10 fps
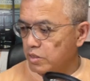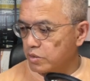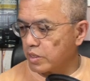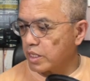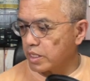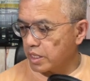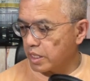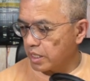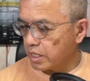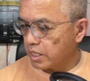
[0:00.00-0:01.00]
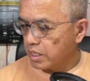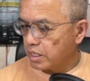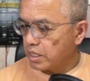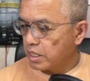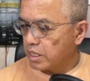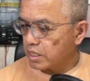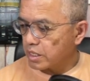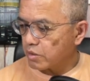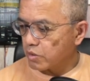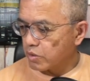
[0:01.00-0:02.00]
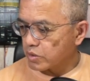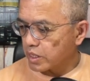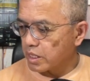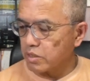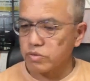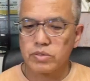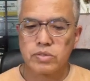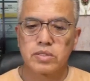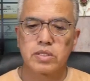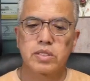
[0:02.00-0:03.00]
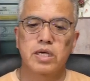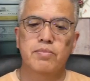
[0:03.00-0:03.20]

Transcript: それはね、結構高くて、